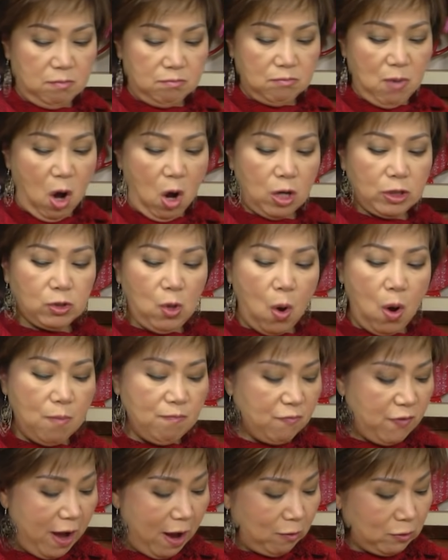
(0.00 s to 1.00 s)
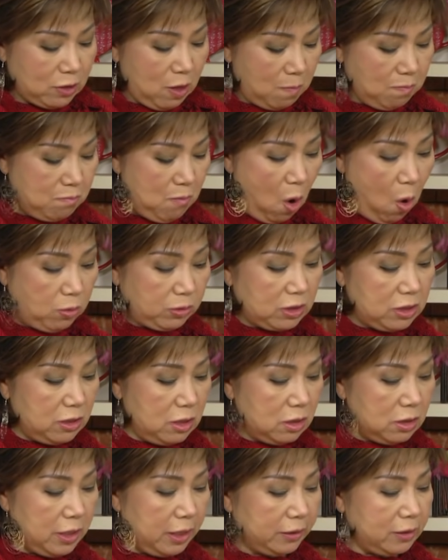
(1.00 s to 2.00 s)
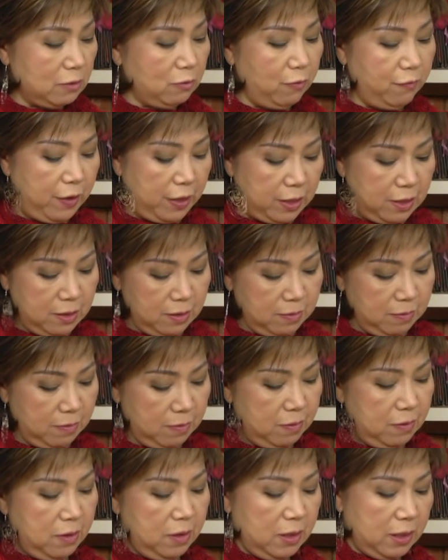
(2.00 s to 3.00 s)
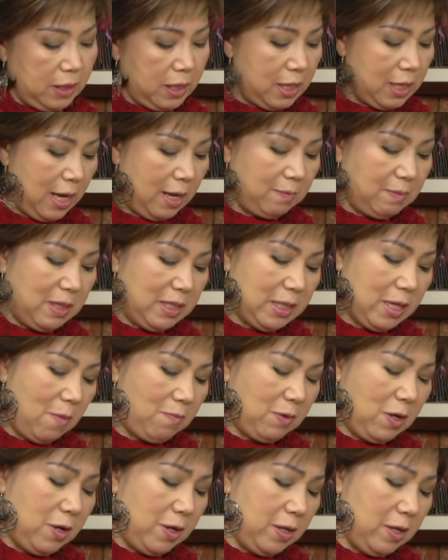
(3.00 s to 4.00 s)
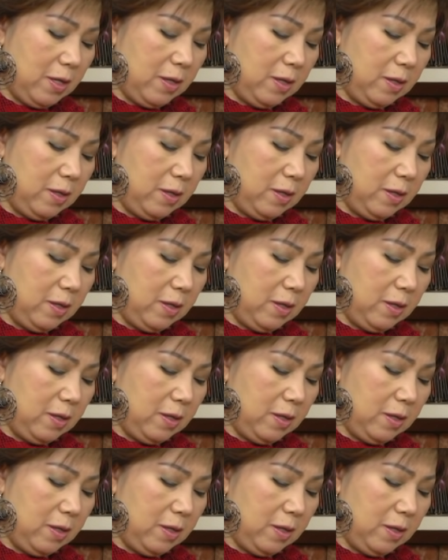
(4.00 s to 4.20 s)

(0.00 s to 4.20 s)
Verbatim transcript: bỏ tôm vào trong bột trước nha thưa quý vị cái này mình xong rồi